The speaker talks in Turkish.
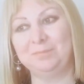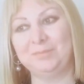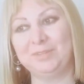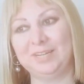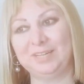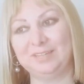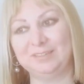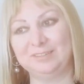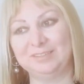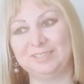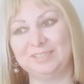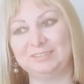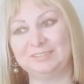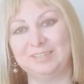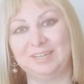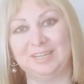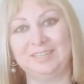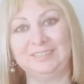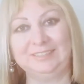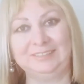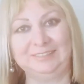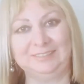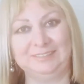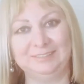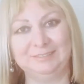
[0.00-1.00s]
Biraz da
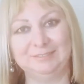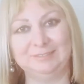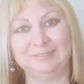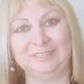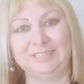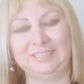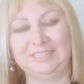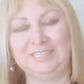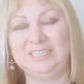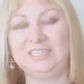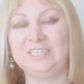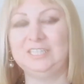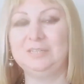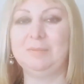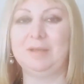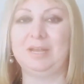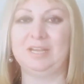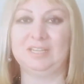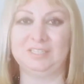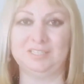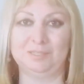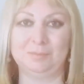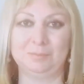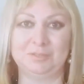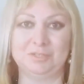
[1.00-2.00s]
sağlığınızla ilgili
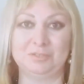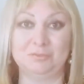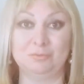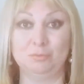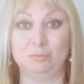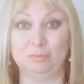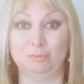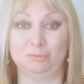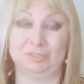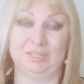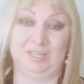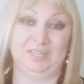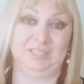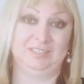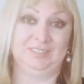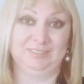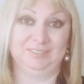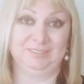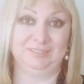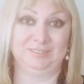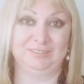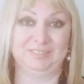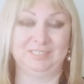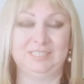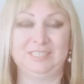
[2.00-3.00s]
belki bir ruh
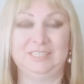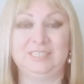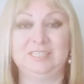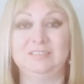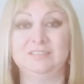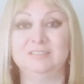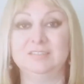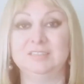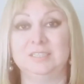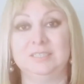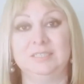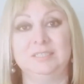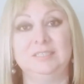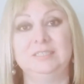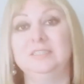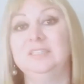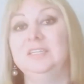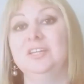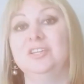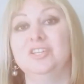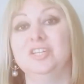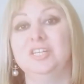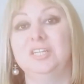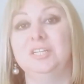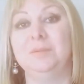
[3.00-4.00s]
sağlığınızla ilgili sıkıntı
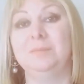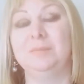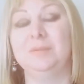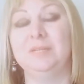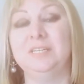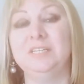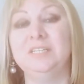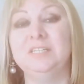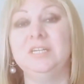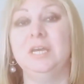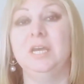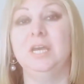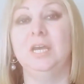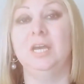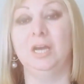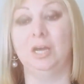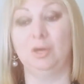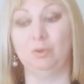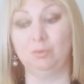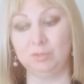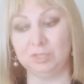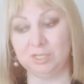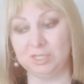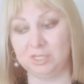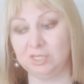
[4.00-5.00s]
yaşanabilir
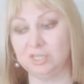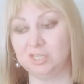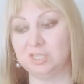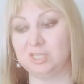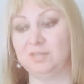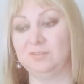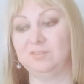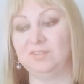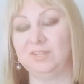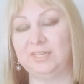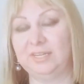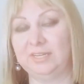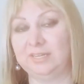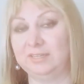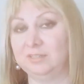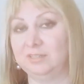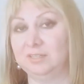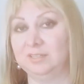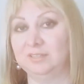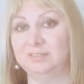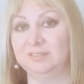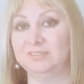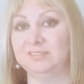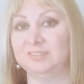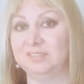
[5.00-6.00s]
12. evden
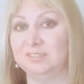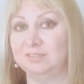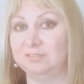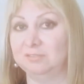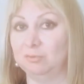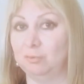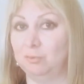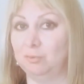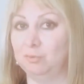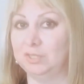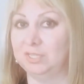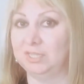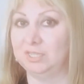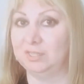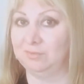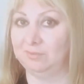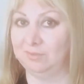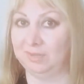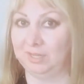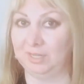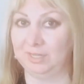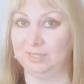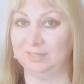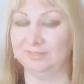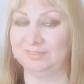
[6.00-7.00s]
etki alırsanız 12
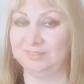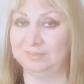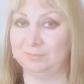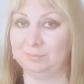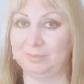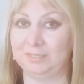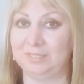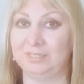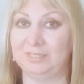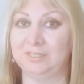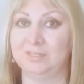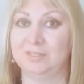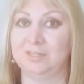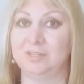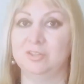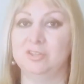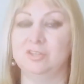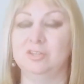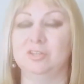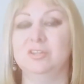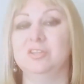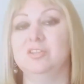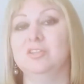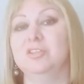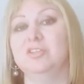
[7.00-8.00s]
ve 6 birlikte
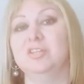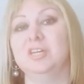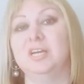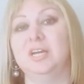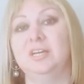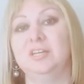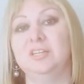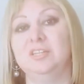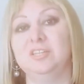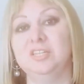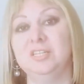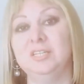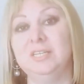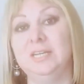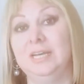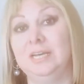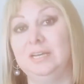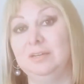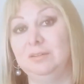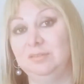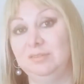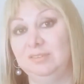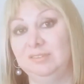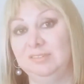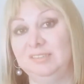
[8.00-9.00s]
çalışacağı için
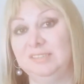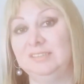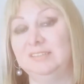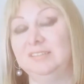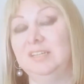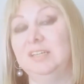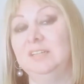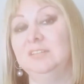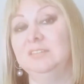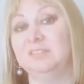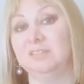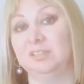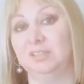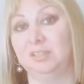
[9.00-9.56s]
fiziksel